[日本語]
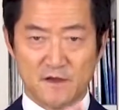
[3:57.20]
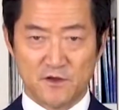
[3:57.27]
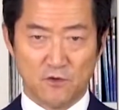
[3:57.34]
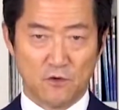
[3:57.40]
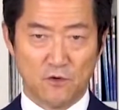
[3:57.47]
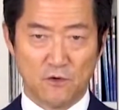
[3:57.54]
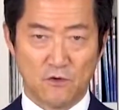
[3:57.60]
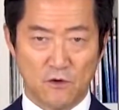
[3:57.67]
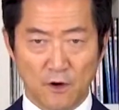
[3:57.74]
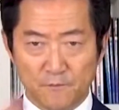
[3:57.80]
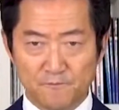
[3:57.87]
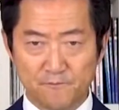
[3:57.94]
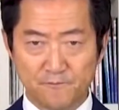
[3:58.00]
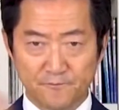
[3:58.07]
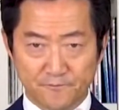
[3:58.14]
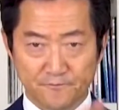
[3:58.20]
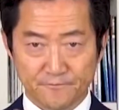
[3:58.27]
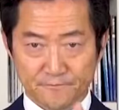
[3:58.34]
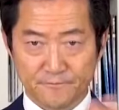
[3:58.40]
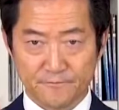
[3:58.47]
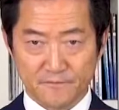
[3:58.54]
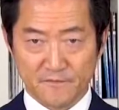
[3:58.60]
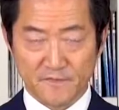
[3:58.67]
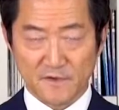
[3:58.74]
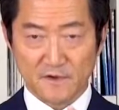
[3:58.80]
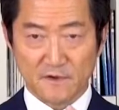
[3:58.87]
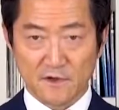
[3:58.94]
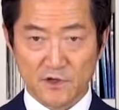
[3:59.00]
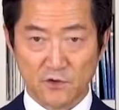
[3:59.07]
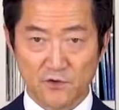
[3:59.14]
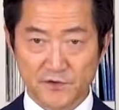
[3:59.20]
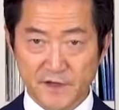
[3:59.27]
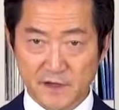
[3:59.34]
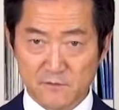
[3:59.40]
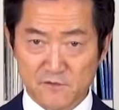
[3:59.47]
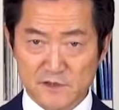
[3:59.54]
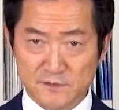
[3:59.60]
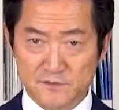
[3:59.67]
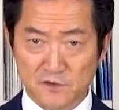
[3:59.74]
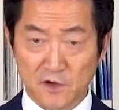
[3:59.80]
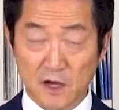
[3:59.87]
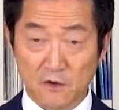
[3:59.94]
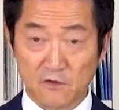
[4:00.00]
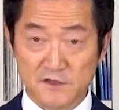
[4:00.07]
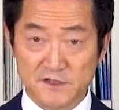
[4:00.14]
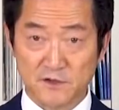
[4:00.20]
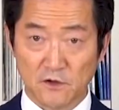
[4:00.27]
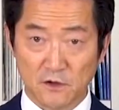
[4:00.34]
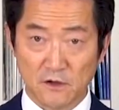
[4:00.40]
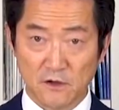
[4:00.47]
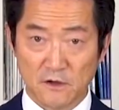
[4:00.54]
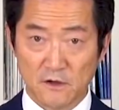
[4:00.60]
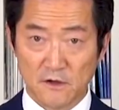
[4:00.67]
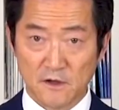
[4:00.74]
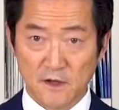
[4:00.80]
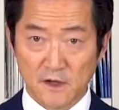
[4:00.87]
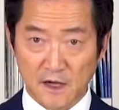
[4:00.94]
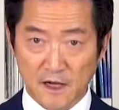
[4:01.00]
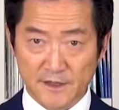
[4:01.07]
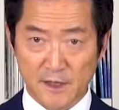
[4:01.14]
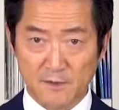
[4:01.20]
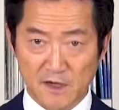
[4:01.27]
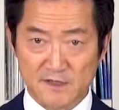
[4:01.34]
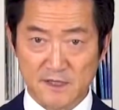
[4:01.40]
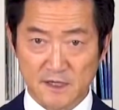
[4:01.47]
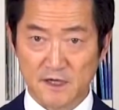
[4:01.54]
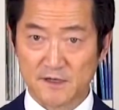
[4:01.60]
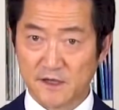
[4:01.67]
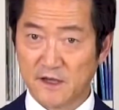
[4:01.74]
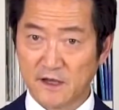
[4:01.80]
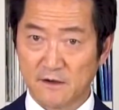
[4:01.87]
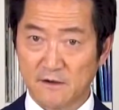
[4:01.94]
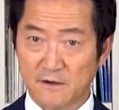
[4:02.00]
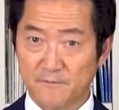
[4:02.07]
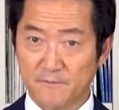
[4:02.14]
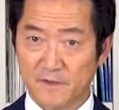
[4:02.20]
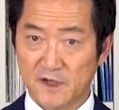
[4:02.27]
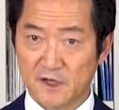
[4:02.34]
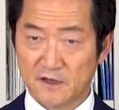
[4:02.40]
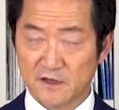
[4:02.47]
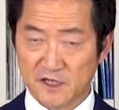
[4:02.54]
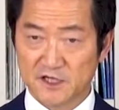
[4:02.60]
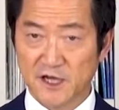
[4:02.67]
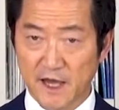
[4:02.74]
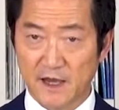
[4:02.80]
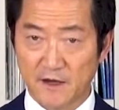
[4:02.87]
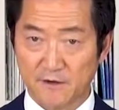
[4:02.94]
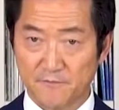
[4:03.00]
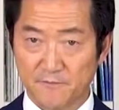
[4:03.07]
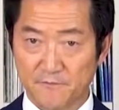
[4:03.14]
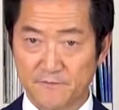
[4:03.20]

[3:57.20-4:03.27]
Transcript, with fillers: よーお協定結ぶのがコツよあなたも汗かいてねいってらっしゃい